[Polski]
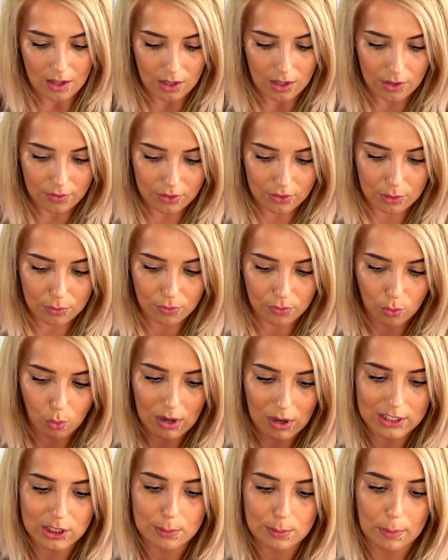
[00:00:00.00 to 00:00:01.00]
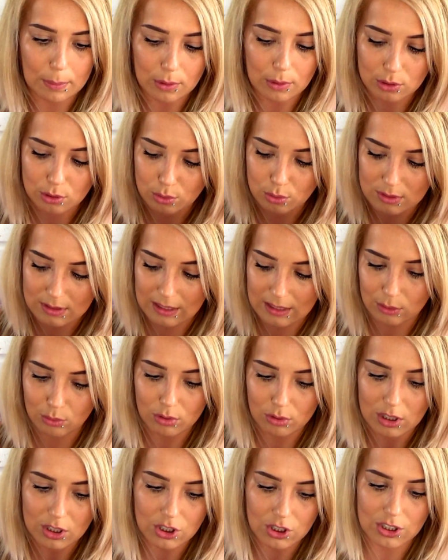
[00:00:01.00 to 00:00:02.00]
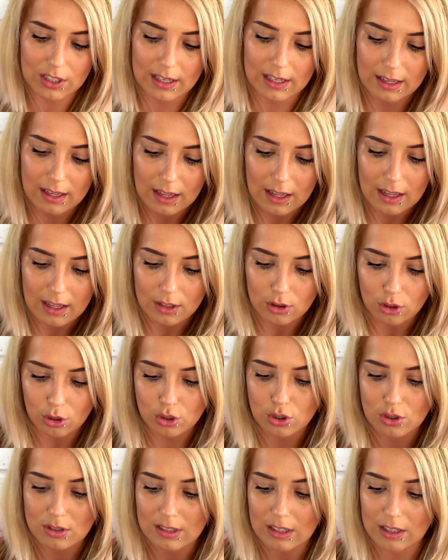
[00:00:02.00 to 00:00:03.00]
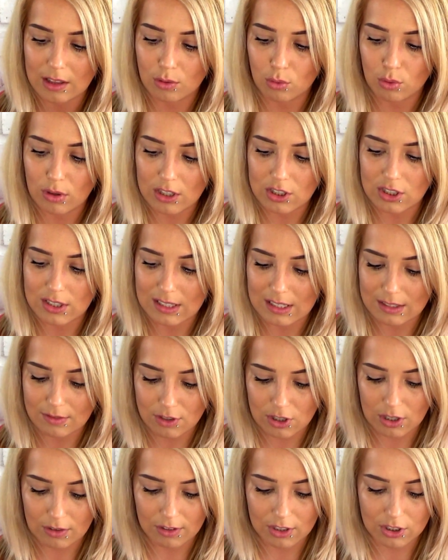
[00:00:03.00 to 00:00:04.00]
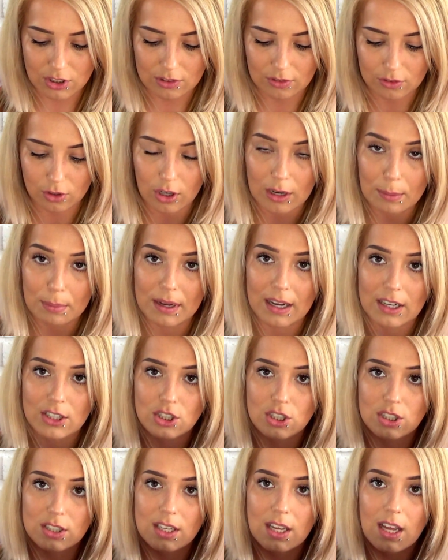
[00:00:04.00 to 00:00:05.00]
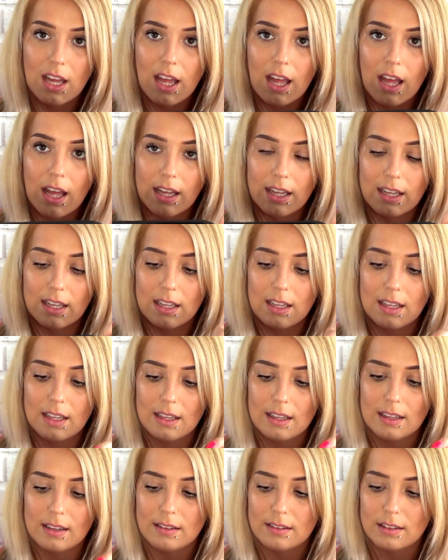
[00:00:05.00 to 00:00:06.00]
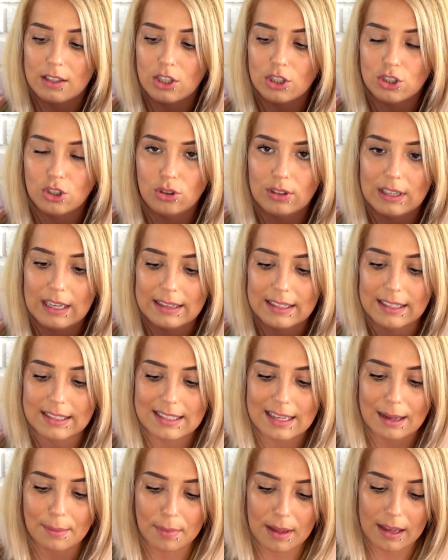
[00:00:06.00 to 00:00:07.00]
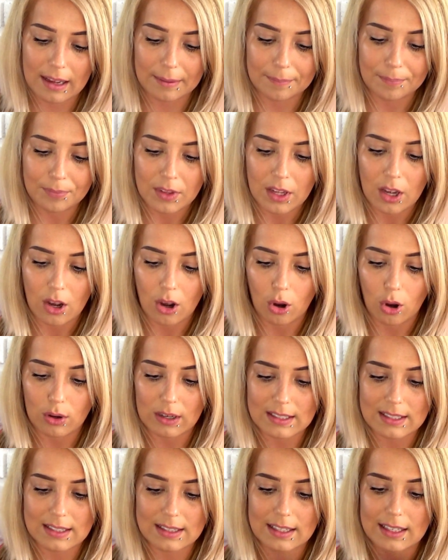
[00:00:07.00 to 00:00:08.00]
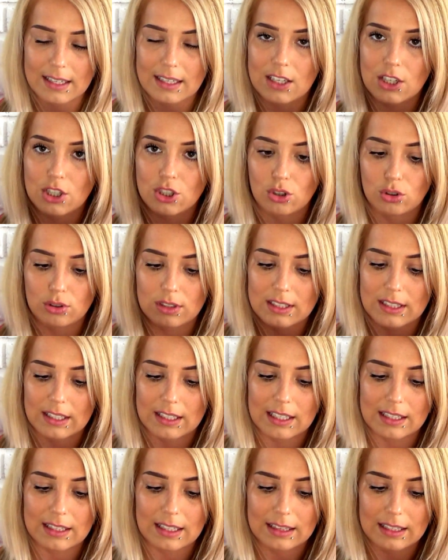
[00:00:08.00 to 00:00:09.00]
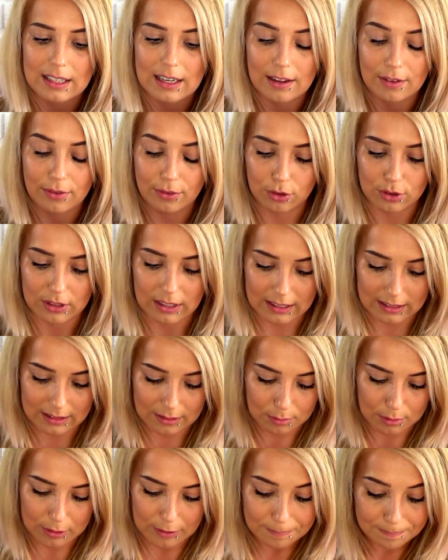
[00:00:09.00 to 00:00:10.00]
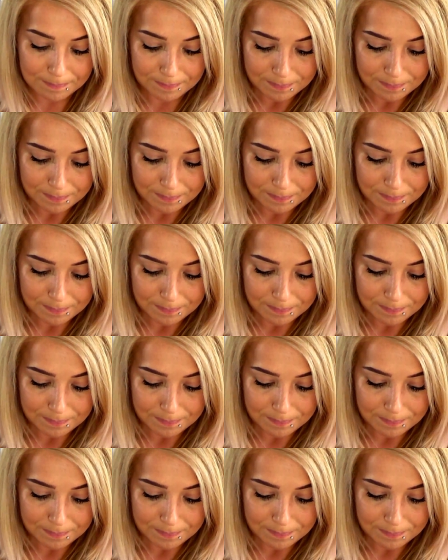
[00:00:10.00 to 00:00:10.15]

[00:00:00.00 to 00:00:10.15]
I w tym wkładzie po prostu znajduje się to, co znajduje się zazwyczaj właśnie w torebkach, czyli y, kieszonka na zamek oraz te kieszonki takie na telefon jak gdyby.